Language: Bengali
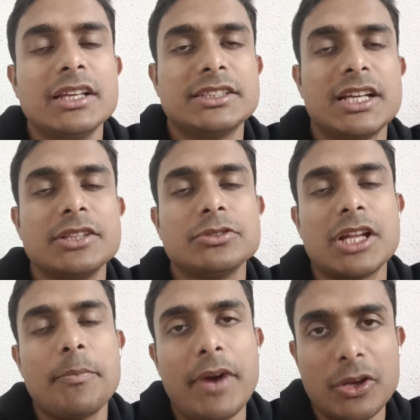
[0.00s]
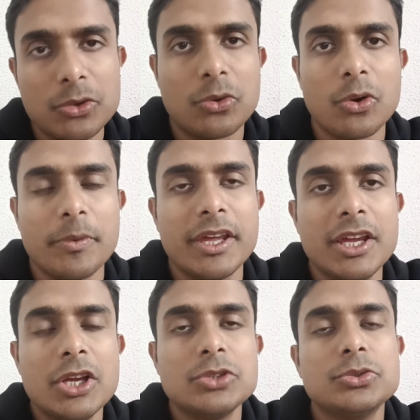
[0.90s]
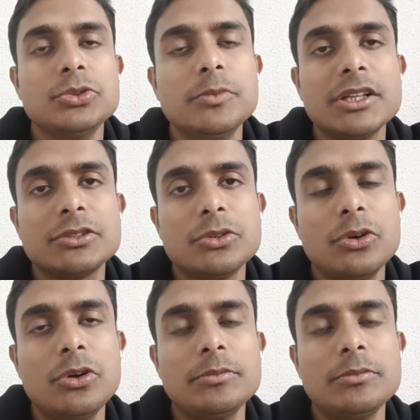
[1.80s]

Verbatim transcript: সেটা কিন্তু তারা পালন করবে শুধুমাত্র